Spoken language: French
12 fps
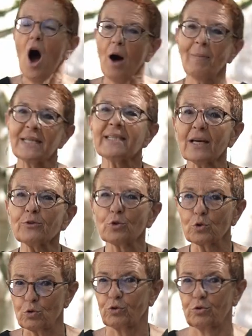En matière
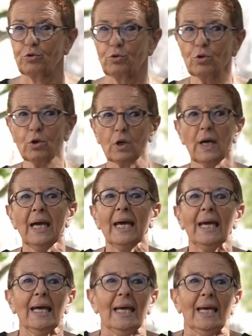de culture,
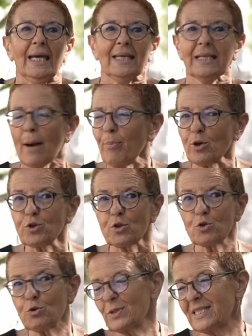il apporte
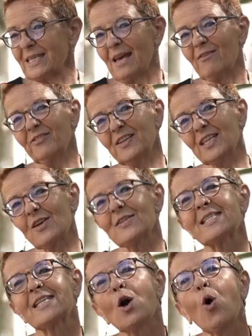son soutien
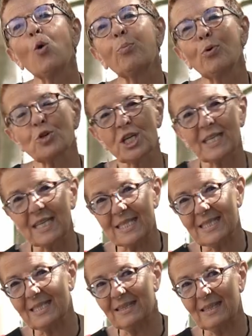financier aux projets
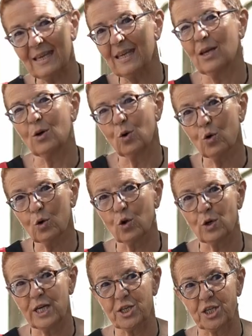destinés aux
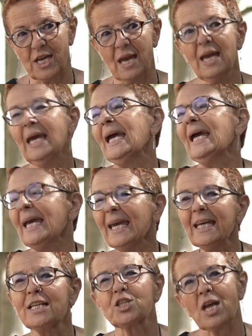collégiens
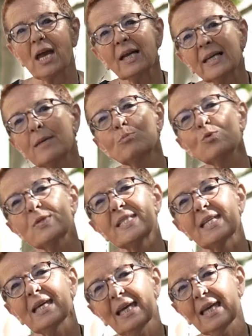et il gère les
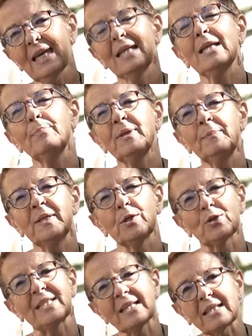musées et les
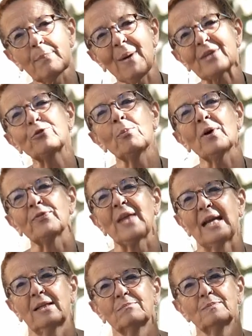bibliothèques
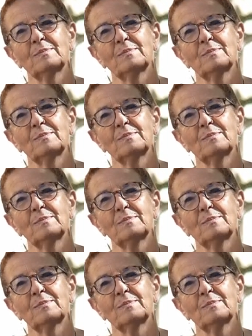départementales.